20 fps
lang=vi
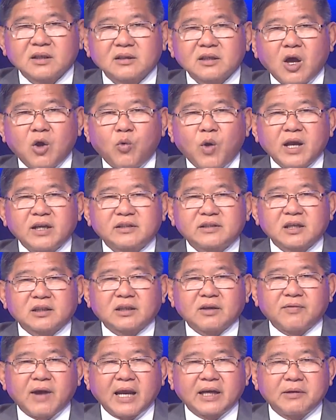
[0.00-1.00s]
The way
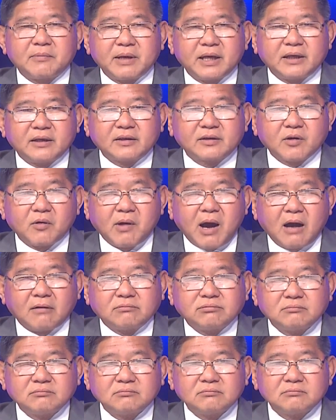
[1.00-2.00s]
justify the mean, đúng không?
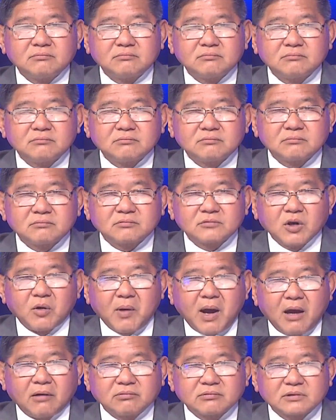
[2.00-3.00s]
Đúng
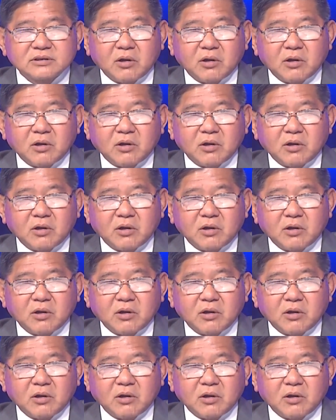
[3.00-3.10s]
không?